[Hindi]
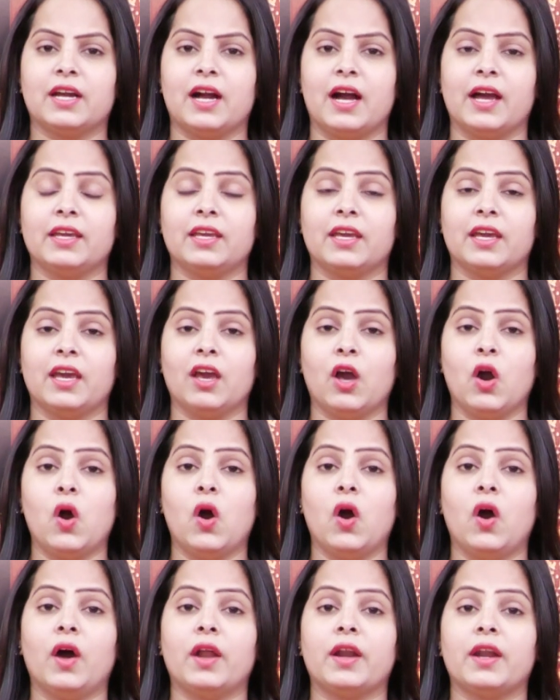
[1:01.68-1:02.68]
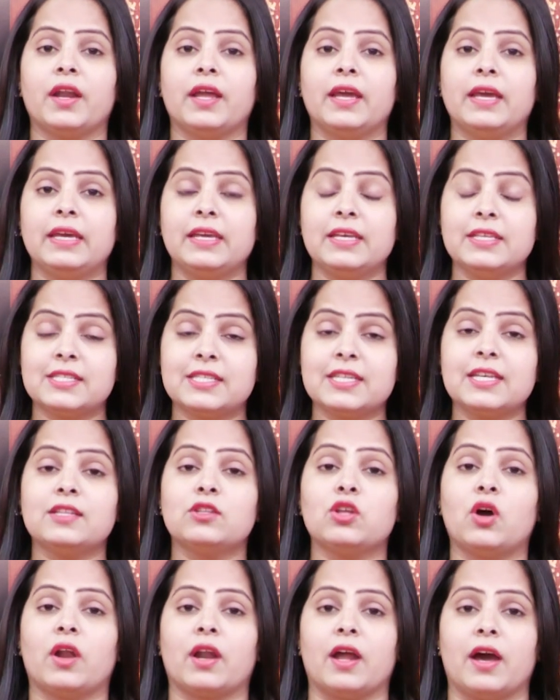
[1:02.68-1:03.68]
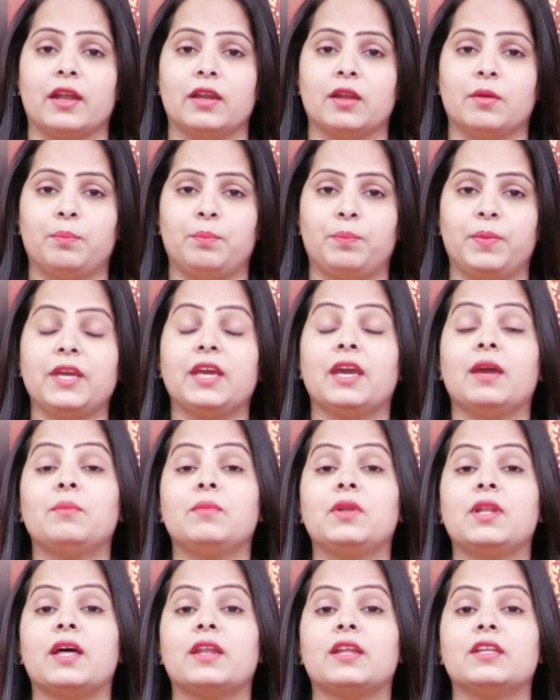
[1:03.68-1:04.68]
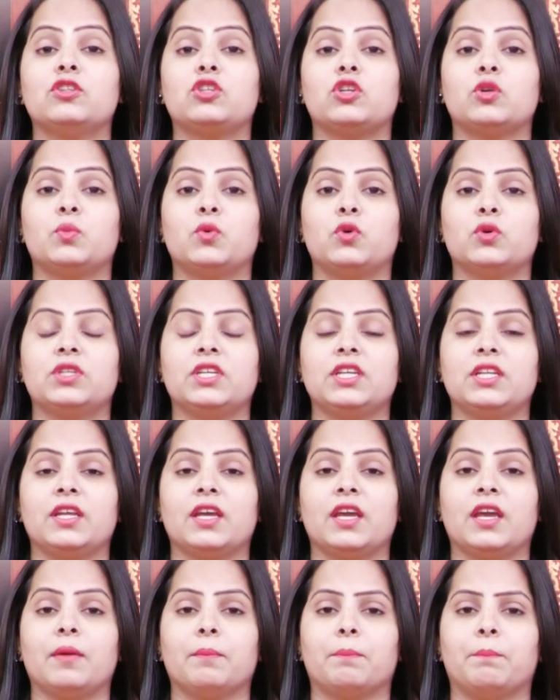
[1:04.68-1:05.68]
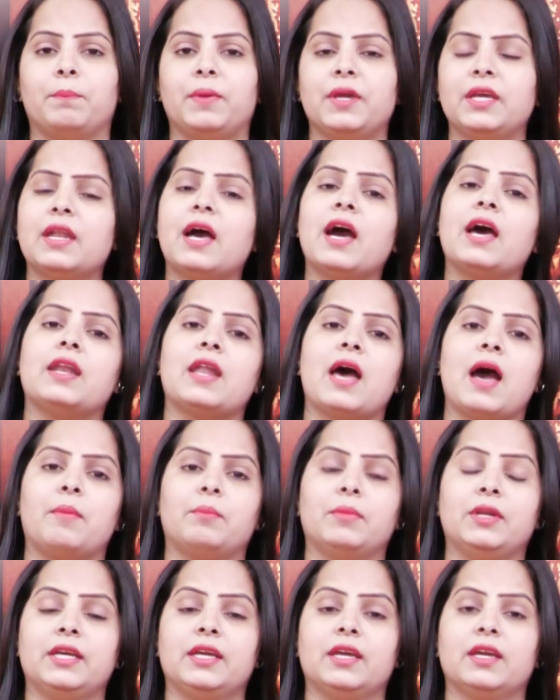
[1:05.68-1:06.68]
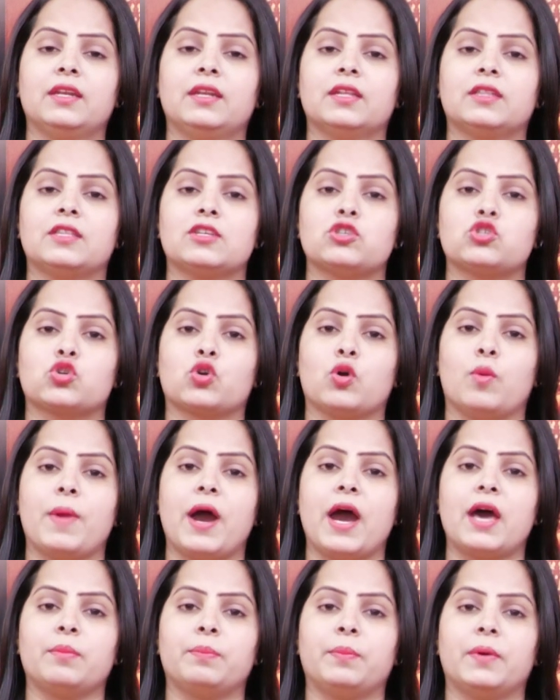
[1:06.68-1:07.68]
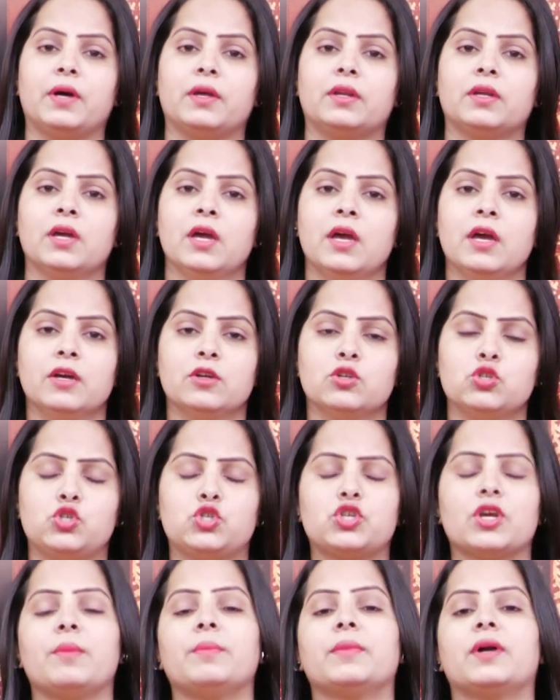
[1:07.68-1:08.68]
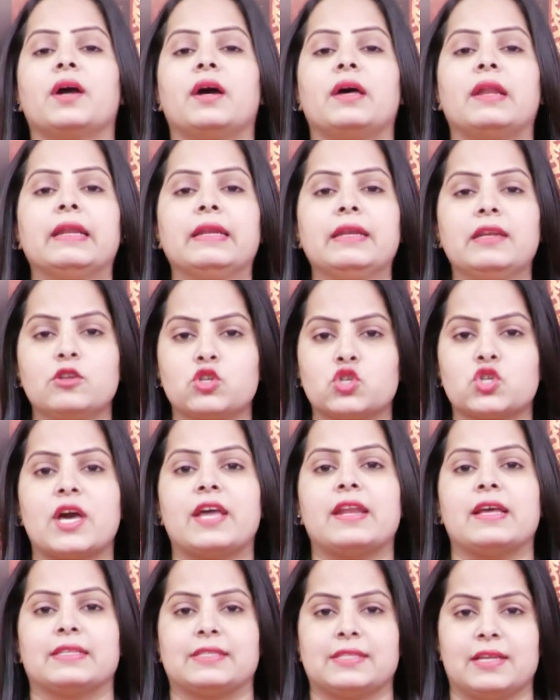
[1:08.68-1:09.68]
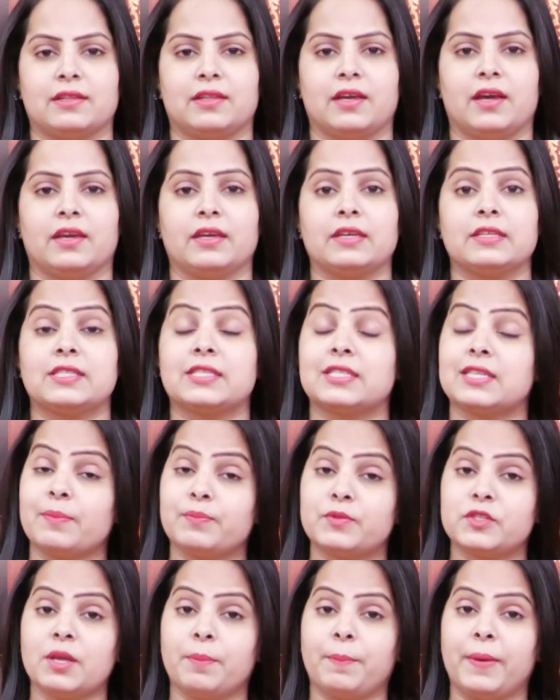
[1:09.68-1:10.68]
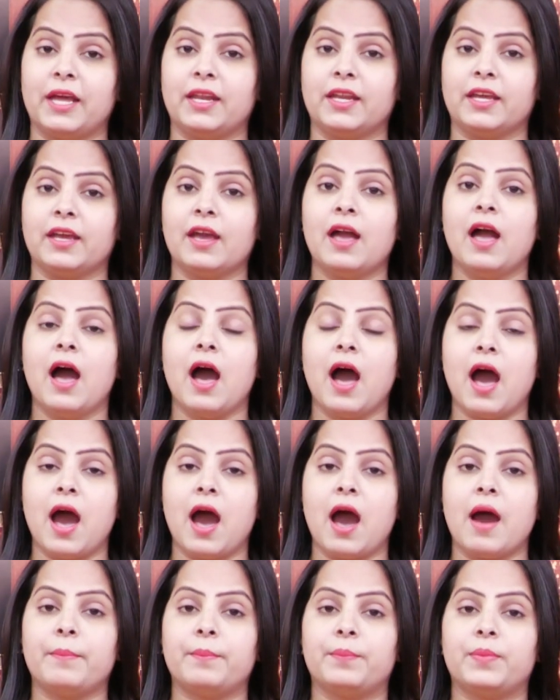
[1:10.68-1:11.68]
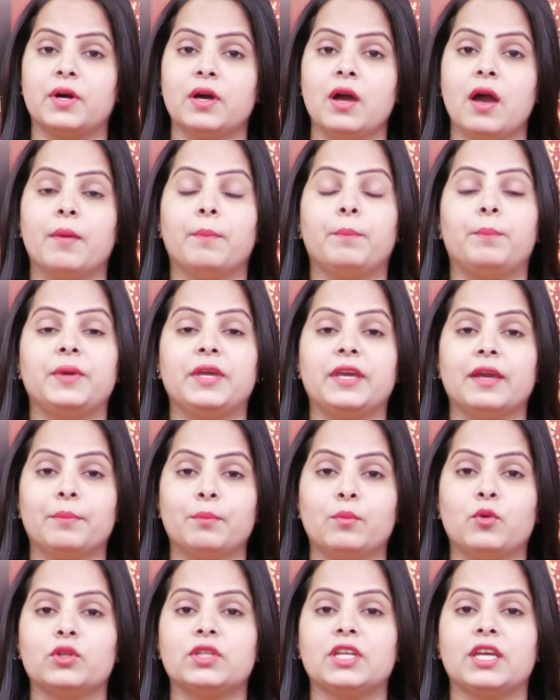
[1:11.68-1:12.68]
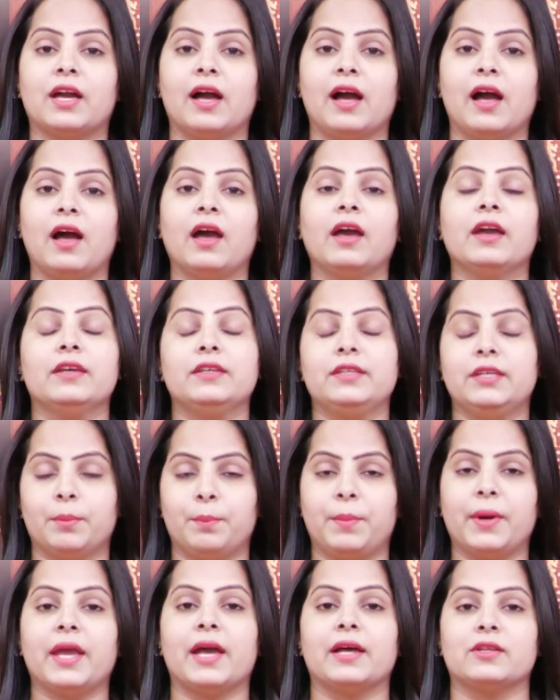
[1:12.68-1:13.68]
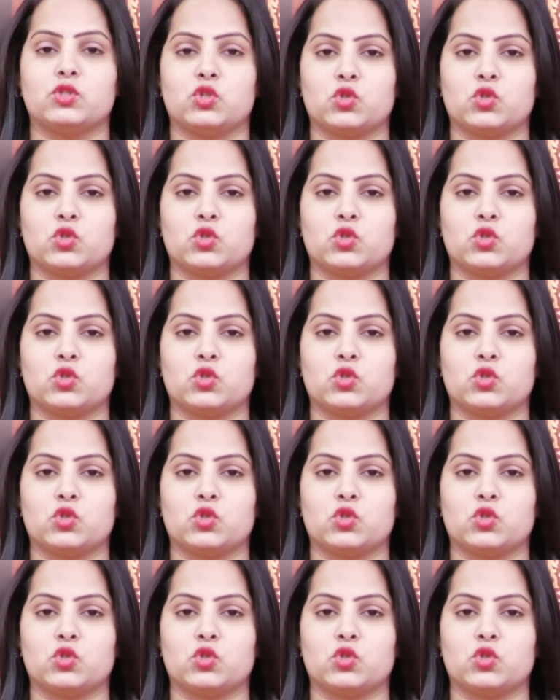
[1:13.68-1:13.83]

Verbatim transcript: दिखाई है और इसी दौरान पीएम नरेंद्र मोदी ने बिना नाम लिए नीतीश कुमार पर जमकर निशाना साधा है सबसे पहले आप पीएम मोदी का ये बयान